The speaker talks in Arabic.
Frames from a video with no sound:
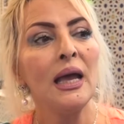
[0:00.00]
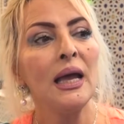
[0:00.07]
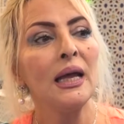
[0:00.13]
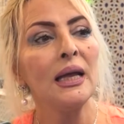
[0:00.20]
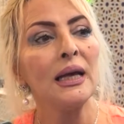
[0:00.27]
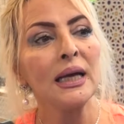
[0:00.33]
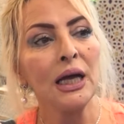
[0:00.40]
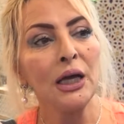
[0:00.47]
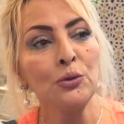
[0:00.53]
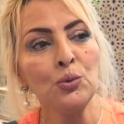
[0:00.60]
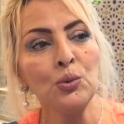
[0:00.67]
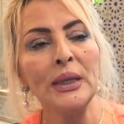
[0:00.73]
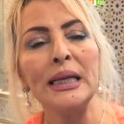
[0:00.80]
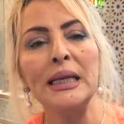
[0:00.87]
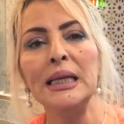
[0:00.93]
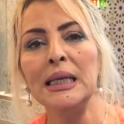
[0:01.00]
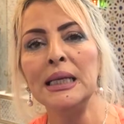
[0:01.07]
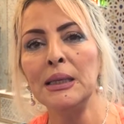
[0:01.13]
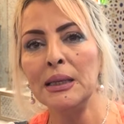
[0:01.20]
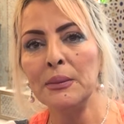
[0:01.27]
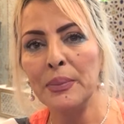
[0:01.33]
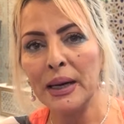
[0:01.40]
آه، قانون
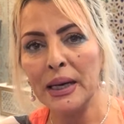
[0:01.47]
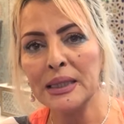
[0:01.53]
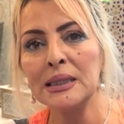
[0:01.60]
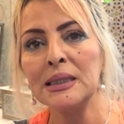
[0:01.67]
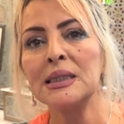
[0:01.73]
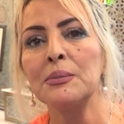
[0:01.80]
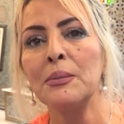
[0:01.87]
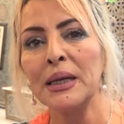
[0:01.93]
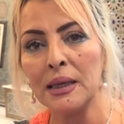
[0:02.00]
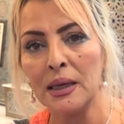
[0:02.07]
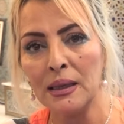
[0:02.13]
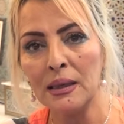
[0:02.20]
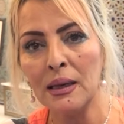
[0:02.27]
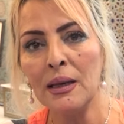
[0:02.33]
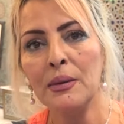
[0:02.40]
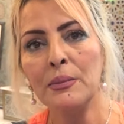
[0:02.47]
اللي بغى يتمرر